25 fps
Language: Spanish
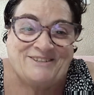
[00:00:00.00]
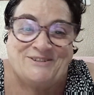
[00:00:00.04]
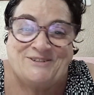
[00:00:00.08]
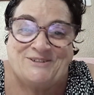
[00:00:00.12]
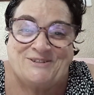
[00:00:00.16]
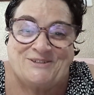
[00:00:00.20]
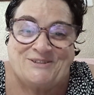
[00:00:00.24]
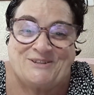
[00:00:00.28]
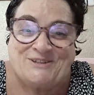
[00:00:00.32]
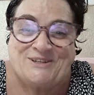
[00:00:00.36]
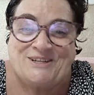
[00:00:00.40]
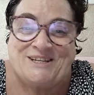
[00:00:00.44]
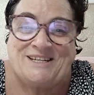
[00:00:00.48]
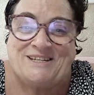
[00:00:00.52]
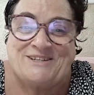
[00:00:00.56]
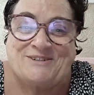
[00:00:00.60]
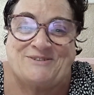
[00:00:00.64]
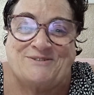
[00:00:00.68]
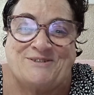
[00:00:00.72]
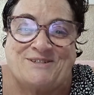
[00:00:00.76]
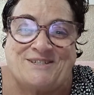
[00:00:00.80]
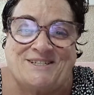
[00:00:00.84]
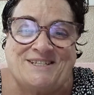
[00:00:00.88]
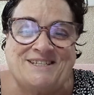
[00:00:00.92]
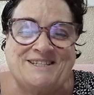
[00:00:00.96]
yo no estoy en
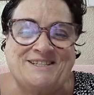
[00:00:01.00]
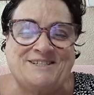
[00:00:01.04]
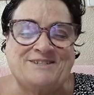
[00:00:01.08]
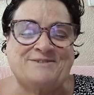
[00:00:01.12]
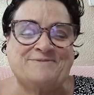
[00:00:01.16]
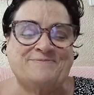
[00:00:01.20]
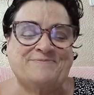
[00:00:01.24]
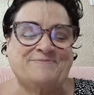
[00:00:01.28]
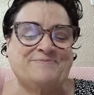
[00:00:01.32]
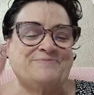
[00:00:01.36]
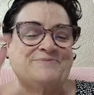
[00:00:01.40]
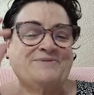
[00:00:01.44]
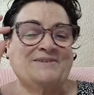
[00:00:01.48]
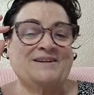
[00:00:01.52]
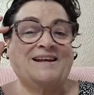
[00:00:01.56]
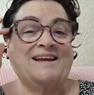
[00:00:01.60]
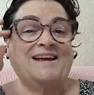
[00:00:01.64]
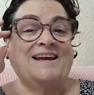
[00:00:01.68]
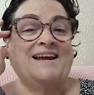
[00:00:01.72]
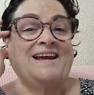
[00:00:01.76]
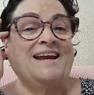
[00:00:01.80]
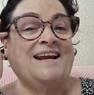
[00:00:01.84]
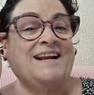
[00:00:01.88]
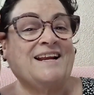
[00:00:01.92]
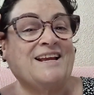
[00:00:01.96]
ningún sitio.
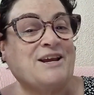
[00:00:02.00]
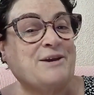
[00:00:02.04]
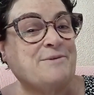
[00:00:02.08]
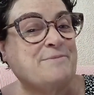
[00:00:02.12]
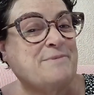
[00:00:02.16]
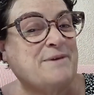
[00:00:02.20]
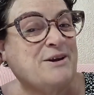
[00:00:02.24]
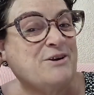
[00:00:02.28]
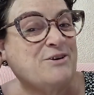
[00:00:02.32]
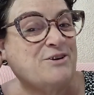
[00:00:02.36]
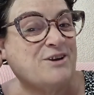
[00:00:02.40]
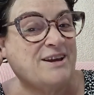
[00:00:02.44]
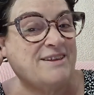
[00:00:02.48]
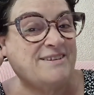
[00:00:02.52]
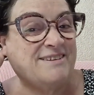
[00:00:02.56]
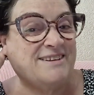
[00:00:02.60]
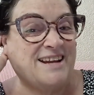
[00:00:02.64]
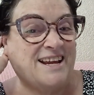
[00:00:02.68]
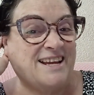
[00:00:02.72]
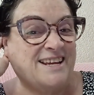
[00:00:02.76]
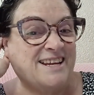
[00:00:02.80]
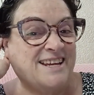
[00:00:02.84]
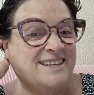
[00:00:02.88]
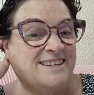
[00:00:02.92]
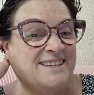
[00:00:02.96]
El que me oiga
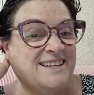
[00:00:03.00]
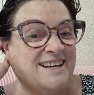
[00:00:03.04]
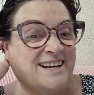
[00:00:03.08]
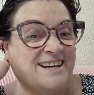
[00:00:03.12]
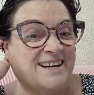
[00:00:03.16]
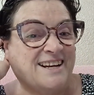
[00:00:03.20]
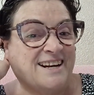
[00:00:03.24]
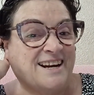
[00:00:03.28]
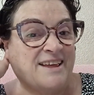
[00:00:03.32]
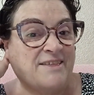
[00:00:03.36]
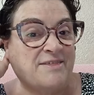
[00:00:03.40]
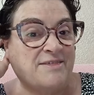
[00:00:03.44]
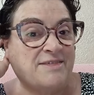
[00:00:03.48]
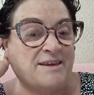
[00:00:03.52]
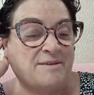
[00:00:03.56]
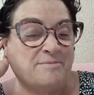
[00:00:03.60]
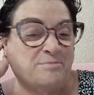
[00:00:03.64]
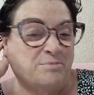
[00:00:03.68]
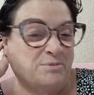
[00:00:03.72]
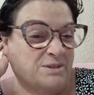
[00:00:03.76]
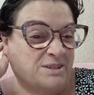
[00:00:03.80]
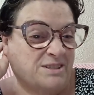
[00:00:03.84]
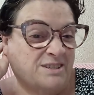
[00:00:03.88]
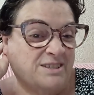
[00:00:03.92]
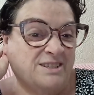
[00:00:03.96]
dirá, ¿y esta qué rancia?
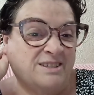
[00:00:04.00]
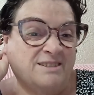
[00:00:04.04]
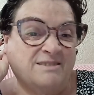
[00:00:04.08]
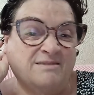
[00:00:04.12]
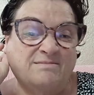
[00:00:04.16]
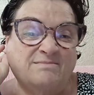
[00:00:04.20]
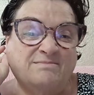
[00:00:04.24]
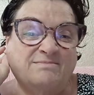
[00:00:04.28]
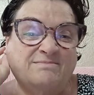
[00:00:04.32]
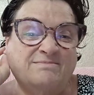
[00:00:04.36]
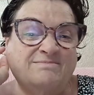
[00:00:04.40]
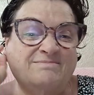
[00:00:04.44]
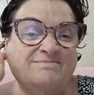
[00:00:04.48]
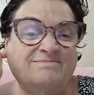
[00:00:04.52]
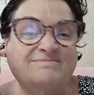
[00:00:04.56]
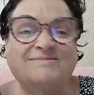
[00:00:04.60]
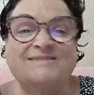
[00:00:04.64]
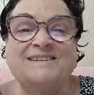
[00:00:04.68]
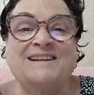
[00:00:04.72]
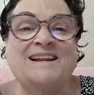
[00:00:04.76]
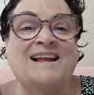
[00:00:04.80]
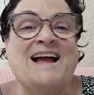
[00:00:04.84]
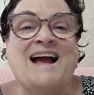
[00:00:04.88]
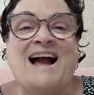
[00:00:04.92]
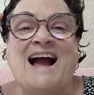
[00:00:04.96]
Pues sí,
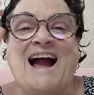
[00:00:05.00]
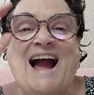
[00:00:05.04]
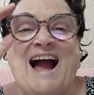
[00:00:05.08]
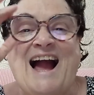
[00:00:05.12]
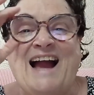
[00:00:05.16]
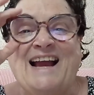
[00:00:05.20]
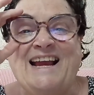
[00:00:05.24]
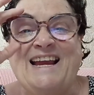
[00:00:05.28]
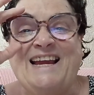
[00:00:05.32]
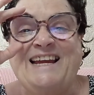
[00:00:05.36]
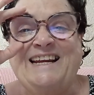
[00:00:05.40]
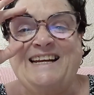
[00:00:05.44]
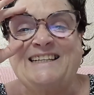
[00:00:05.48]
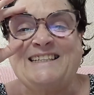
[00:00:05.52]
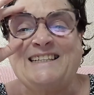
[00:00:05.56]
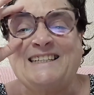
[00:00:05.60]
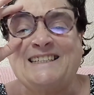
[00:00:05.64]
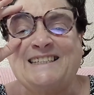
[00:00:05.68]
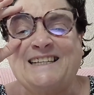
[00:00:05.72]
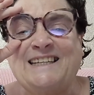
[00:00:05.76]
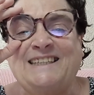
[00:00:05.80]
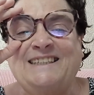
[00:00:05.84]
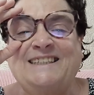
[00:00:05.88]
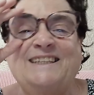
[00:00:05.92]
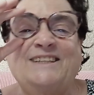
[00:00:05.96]
ah, en ese
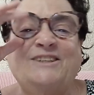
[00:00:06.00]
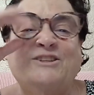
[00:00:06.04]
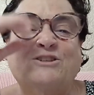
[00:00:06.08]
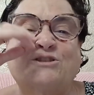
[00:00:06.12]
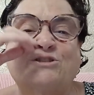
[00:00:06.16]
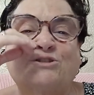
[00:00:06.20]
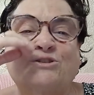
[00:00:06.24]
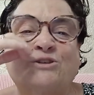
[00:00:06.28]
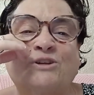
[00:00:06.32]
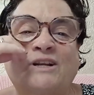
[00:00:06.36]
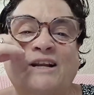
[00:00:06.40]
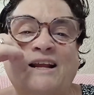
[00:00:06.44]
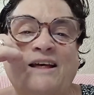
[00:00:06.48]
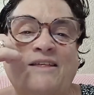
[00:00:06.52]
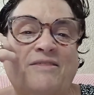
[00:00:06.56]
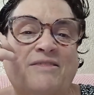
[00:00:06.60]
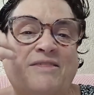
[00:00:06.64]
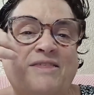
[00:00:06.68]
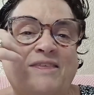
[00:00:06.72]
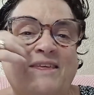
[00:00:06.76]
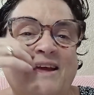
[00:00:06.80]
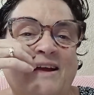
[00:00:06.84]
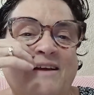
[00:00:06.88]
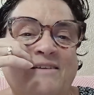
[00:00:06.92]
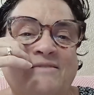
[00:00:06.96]
sentido soy
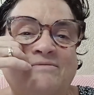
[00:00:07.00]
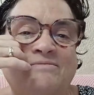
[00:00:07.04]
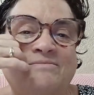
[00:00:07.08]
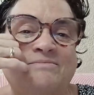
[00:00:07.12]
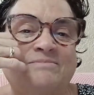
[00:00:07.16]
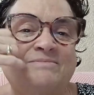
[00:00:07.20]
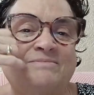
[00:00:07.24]
rancia.